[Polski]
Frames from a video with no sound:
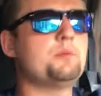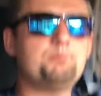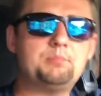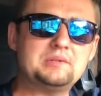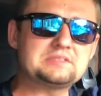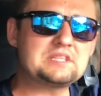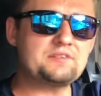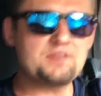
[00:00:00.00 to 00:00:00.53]

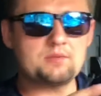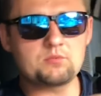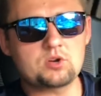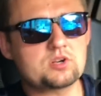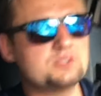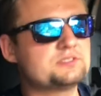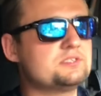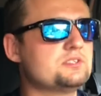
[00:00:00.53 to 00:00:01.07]
Pozdrawiam
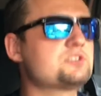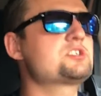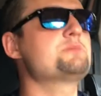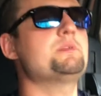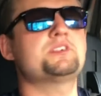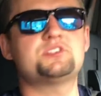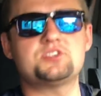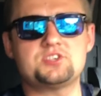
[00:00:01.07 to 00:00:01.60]
gorąco,
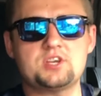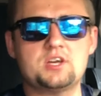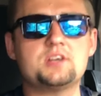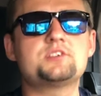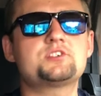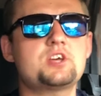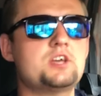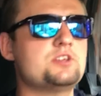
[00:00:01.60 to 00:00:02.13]
trzymajcie się,
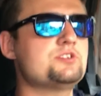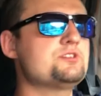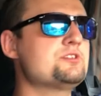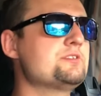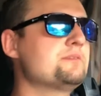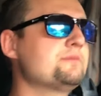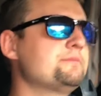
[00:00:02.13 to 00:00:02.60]
cześć!